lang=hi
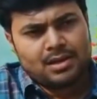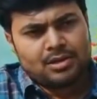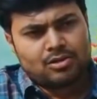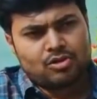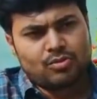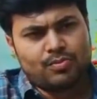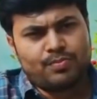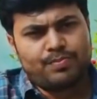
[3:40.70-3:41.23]

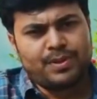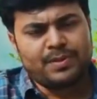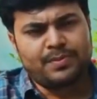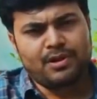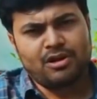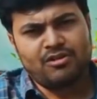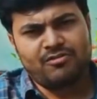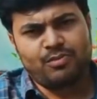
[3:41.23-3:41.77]
To
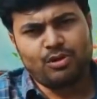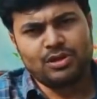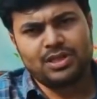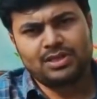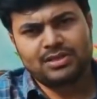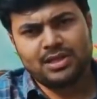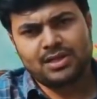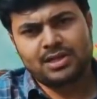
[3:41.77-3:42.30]
people of both
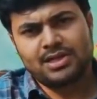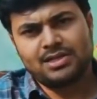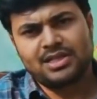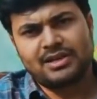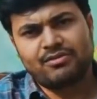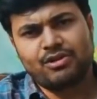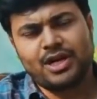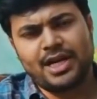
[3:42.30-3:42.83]
the circles,
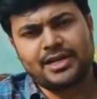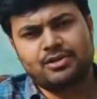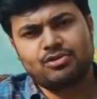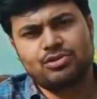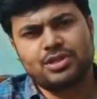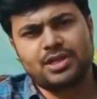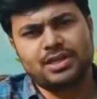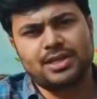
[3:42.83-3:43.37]
I would like to
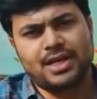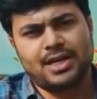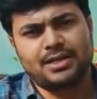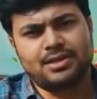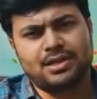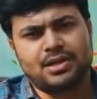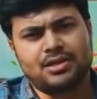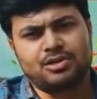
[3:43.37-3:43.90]
say
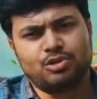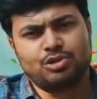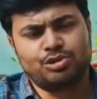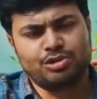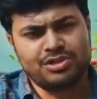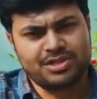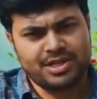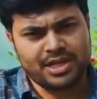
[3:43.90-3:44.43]
that you
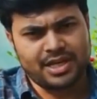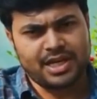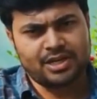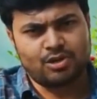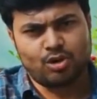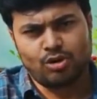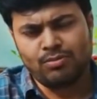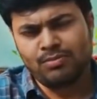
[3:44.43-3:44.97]
should stay at
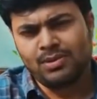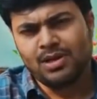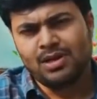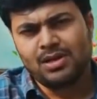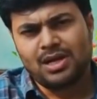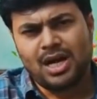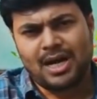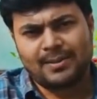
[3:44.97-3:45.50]
home.
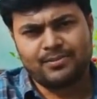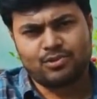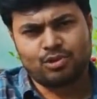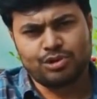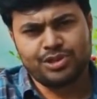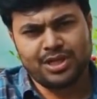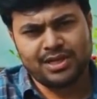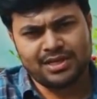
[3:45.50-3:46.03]
आप
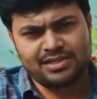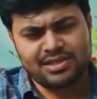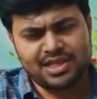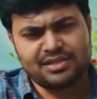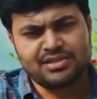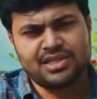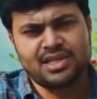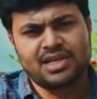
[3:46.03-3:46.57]
सोशल
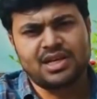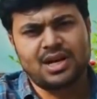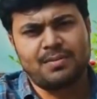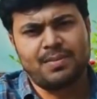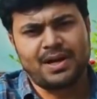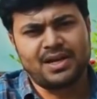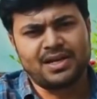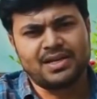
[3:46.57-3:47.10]
डिस्टेंसिंग का
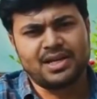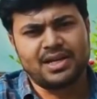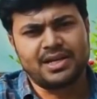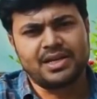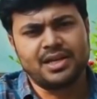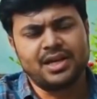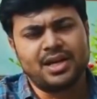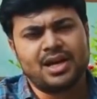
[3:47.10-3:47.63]
पालन
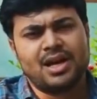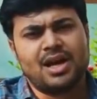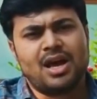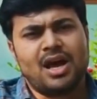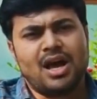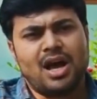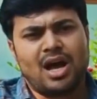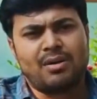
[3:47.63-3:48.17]
करिए
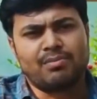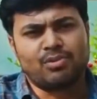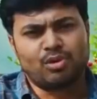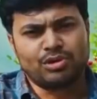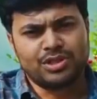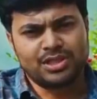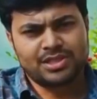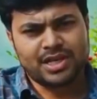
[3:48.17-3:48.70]
हम
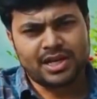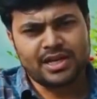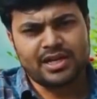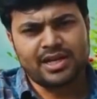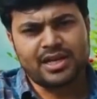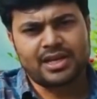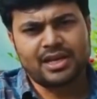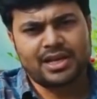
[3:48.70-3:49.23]
कोशिश
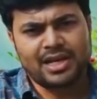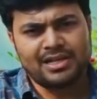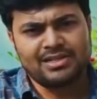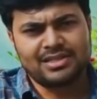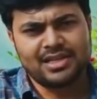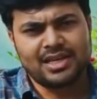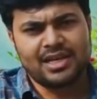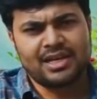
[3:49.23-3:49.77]
करेंगे कि कल
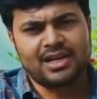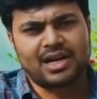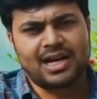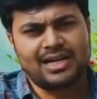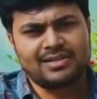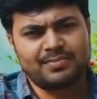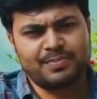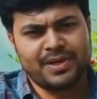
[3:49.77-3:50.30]
से
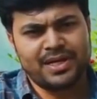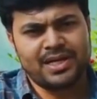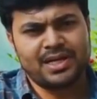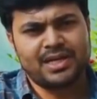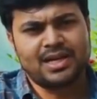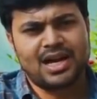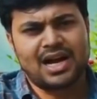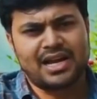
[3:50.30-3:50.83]
घर पे
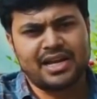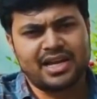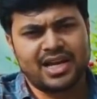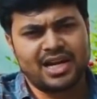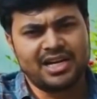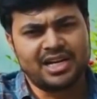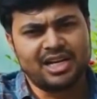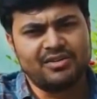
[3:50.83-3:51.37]
खाने का
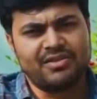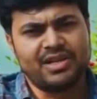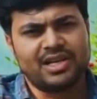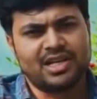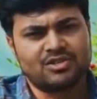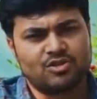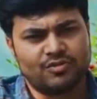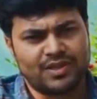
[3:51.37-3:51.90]
डिलीवरी
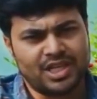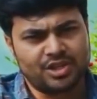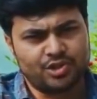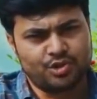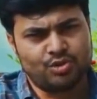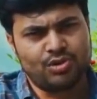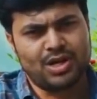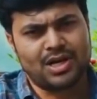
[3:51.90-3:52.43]
का सुविधा
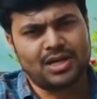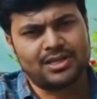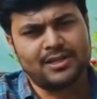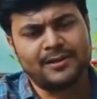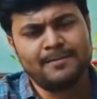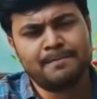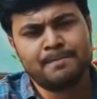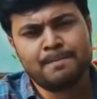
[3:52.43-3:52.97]
शुरू करा दें
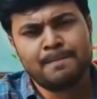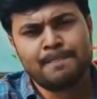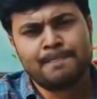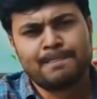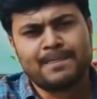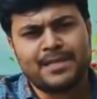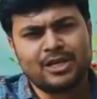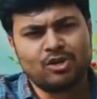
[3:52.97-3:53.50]

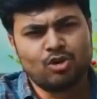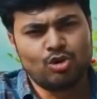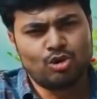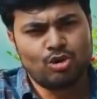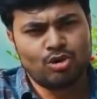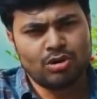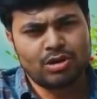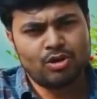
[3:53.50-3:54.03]
जिन
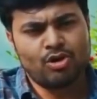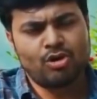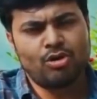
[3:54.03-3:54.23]
लोगों को